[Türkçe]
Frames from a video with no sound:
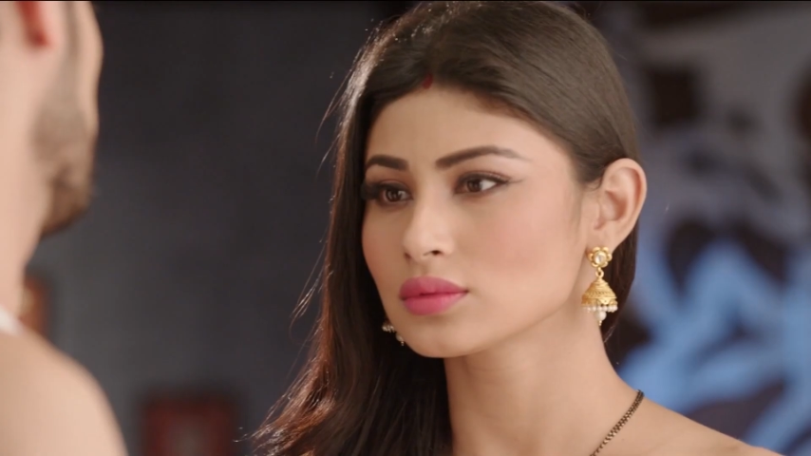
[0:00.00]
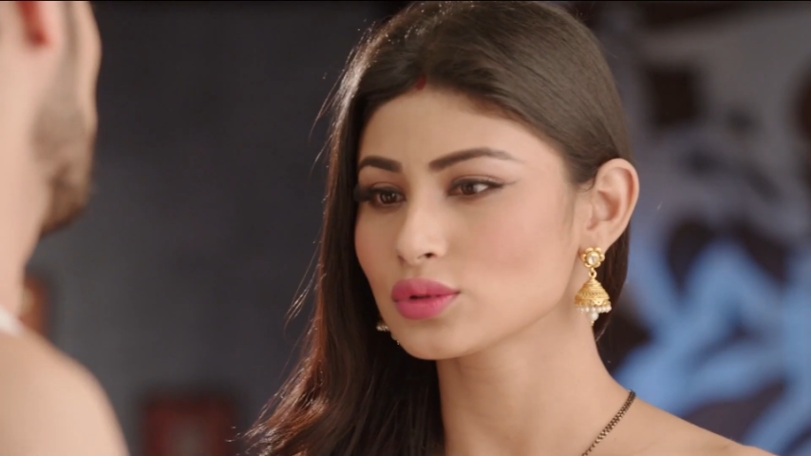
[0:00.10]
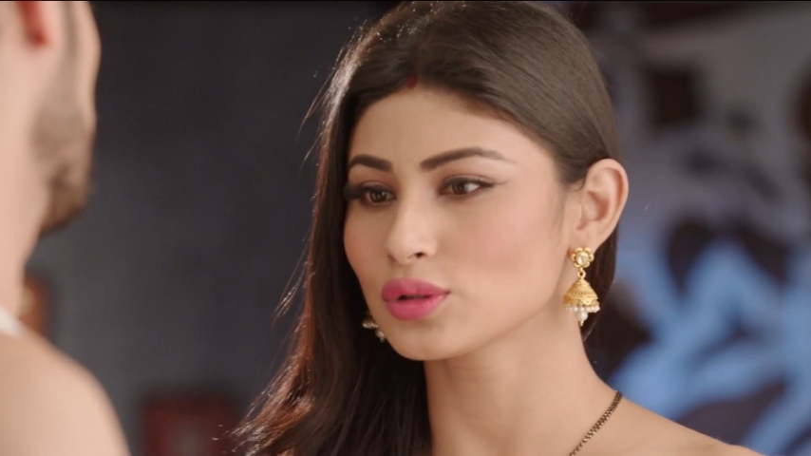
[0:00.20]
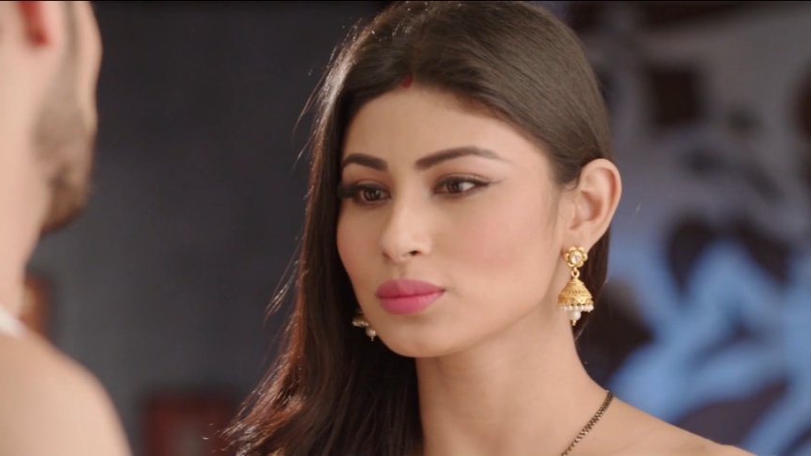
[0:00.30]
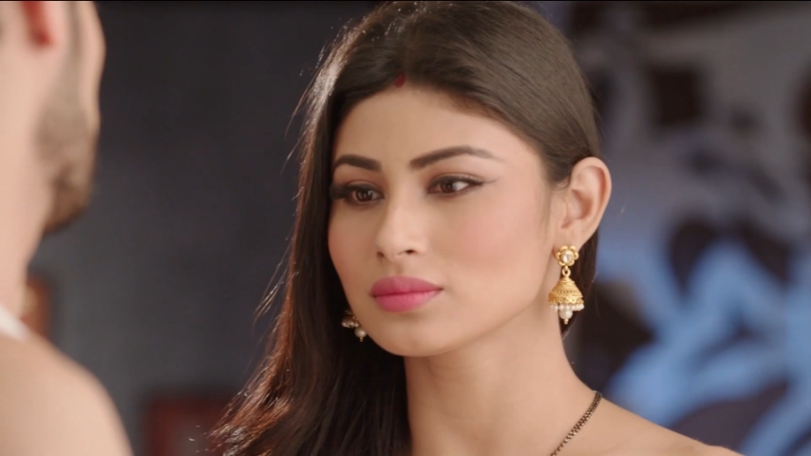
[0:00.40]

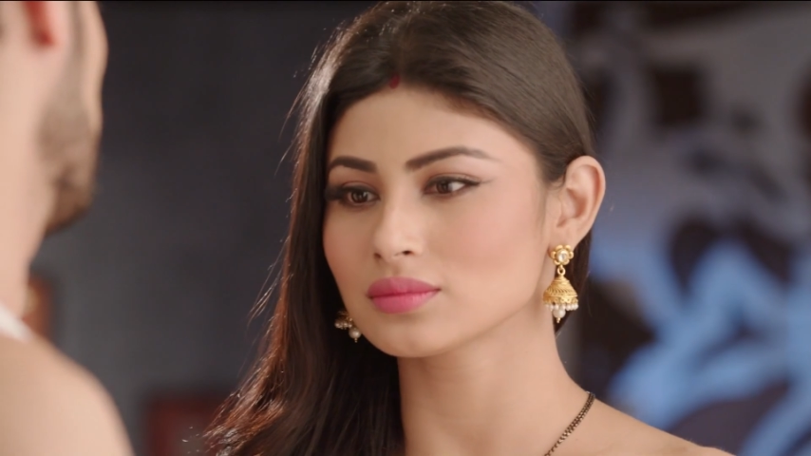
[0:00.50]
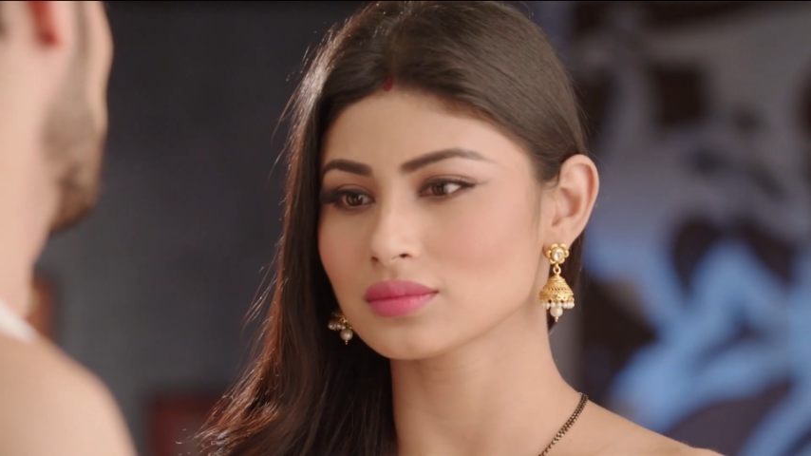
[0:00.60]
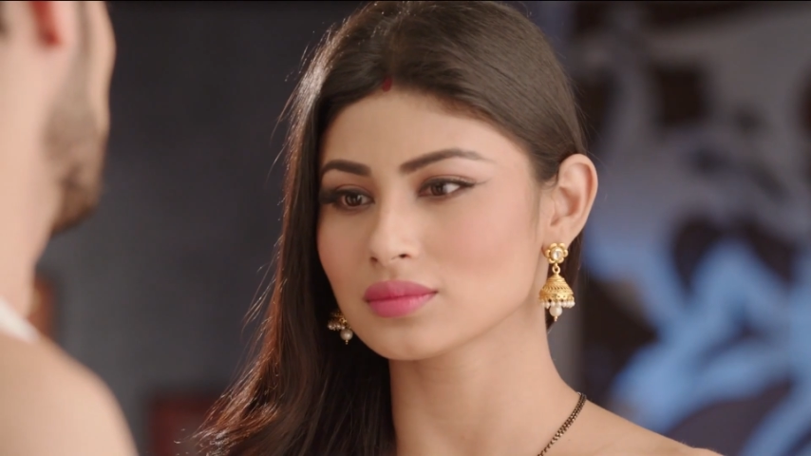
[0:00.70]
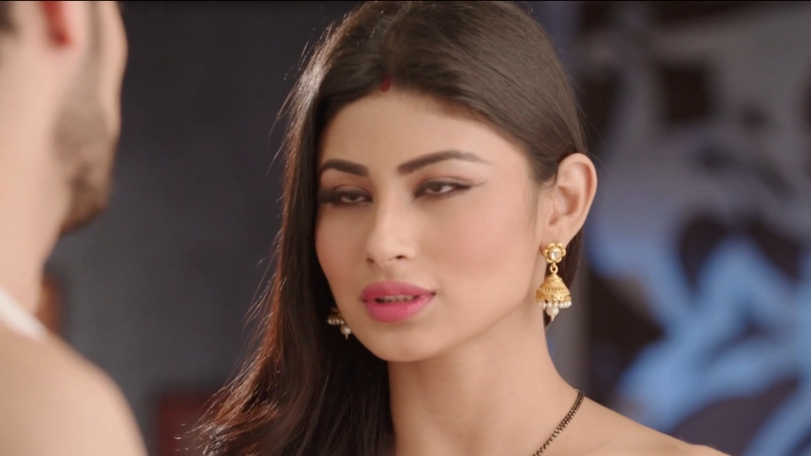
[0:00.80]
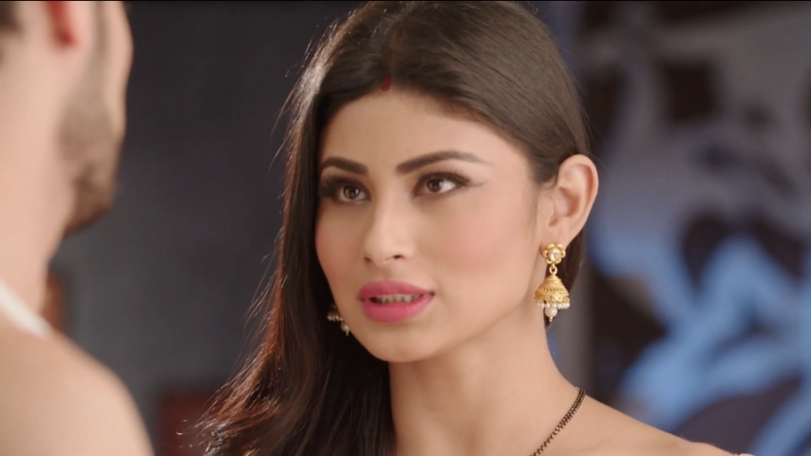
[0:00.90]
Sen
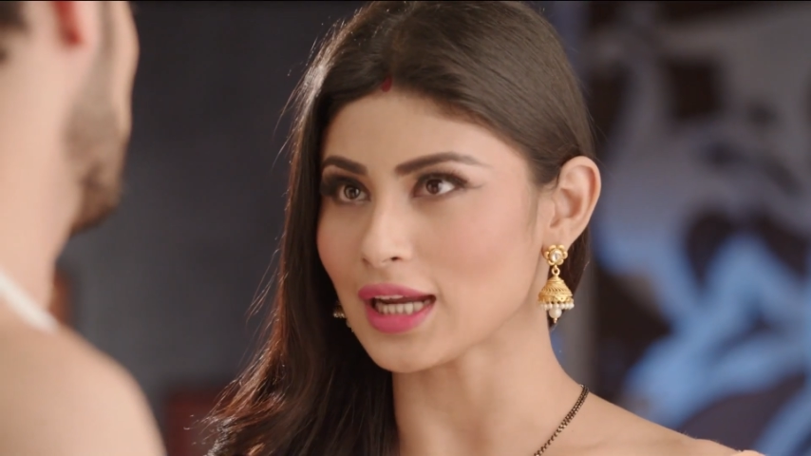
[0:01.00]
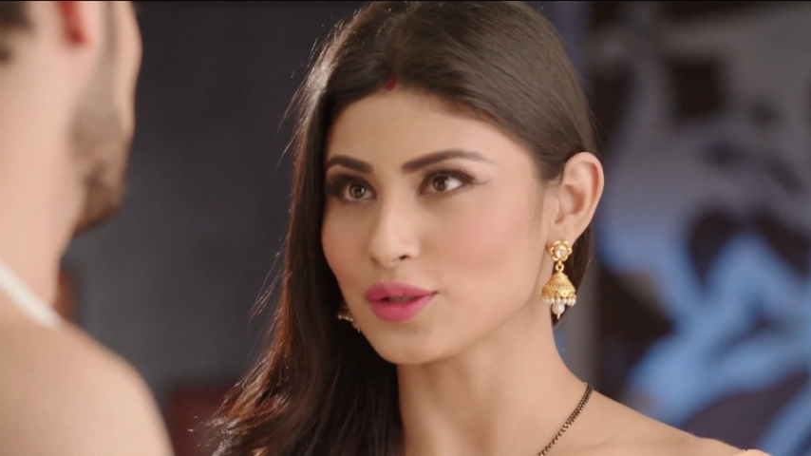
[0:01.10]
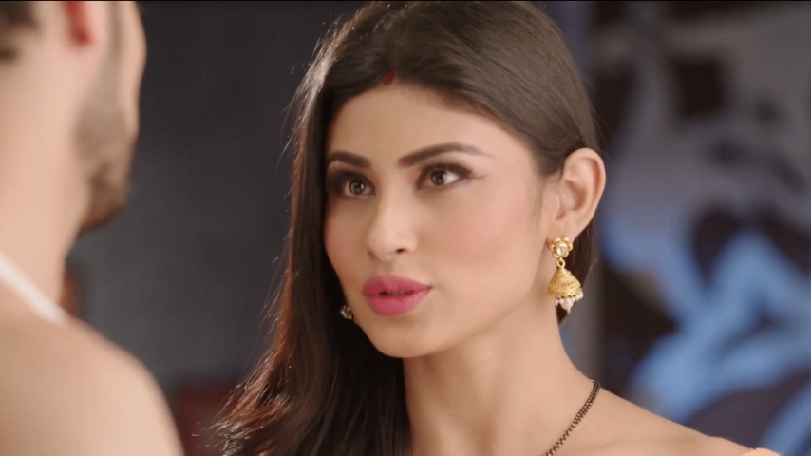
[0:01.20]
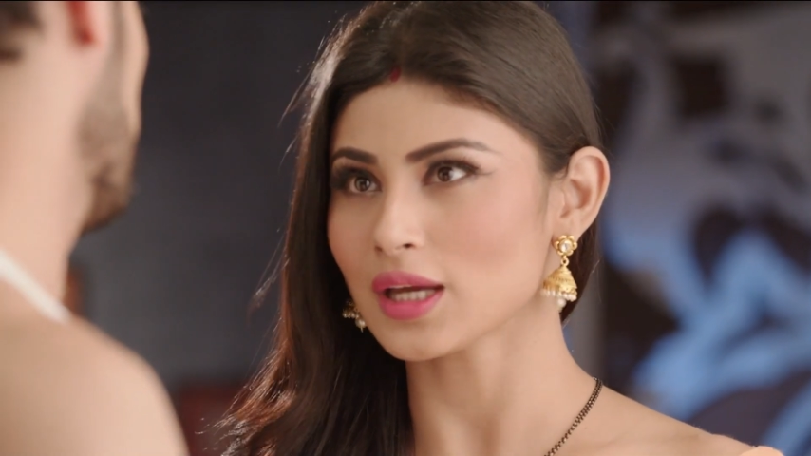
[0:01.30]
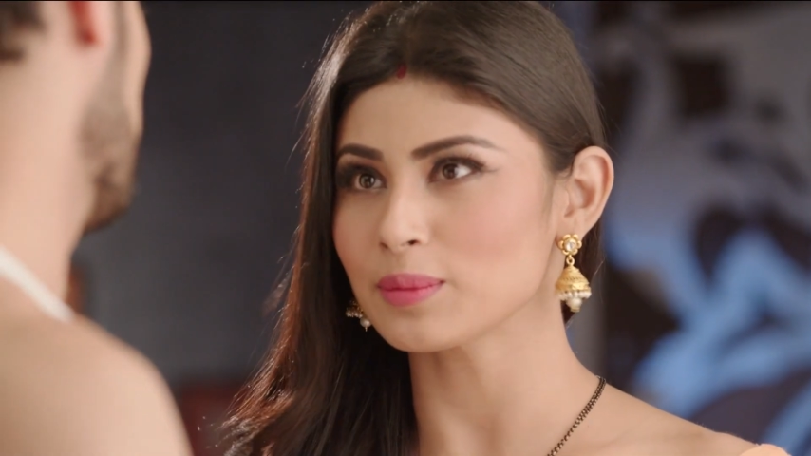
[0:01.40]
Böyle
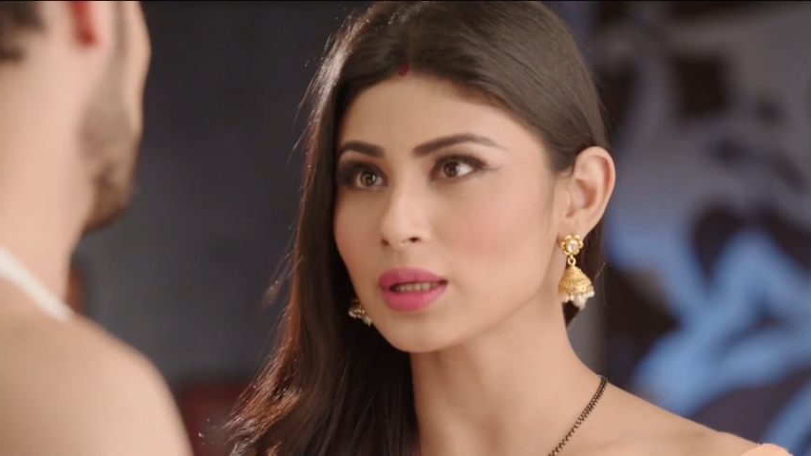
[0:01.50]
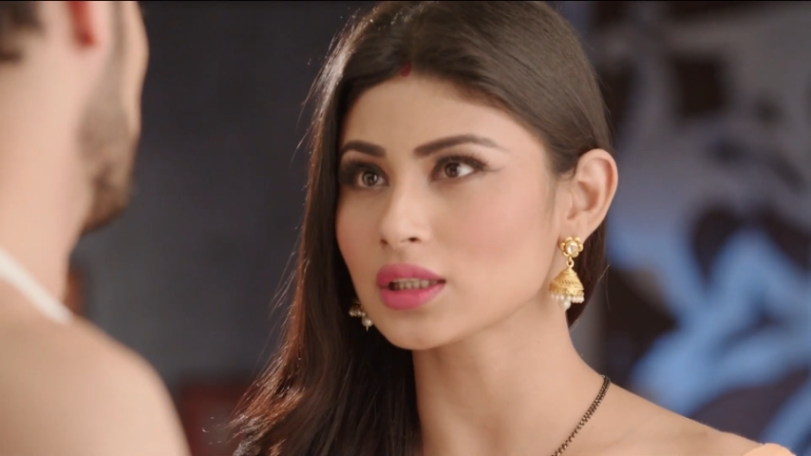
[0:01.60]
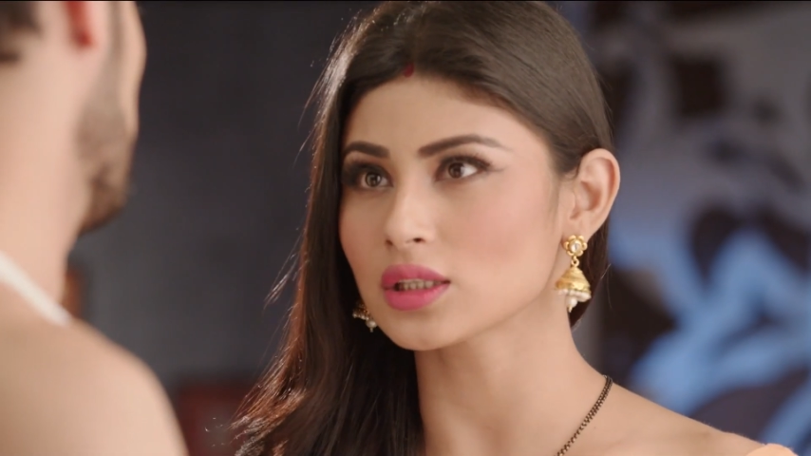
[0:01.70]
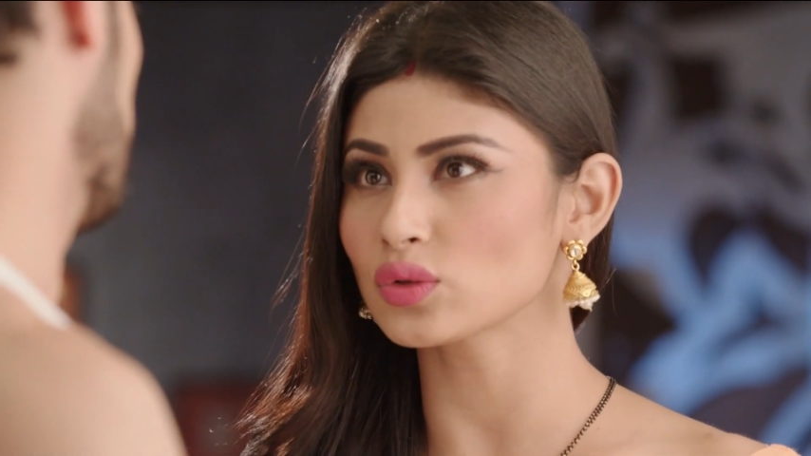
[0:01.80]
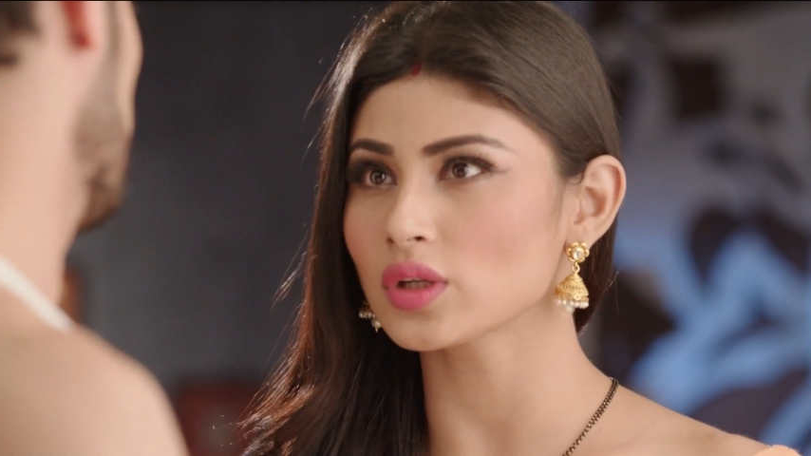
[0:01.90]
şeyler
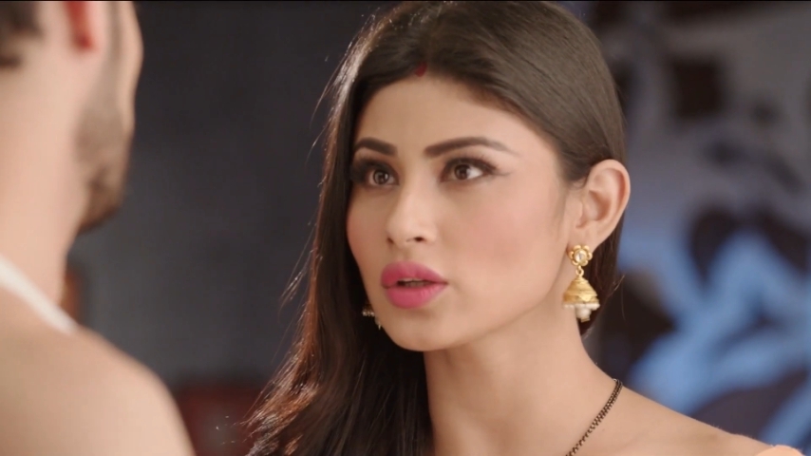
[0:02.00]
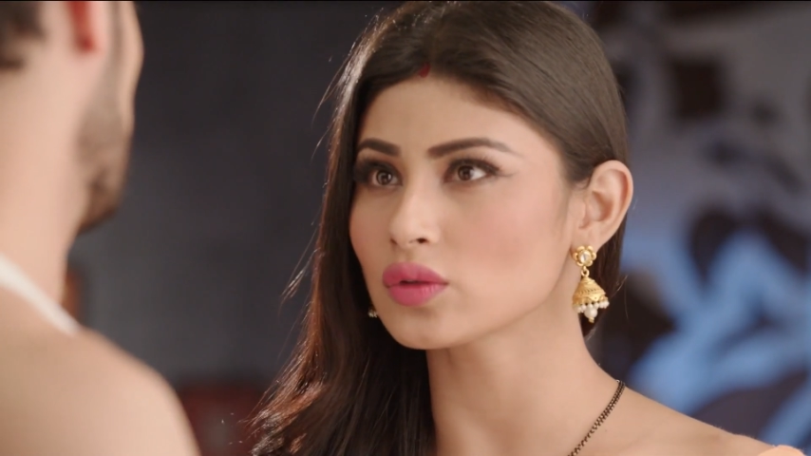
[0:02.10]
yaptıracak biri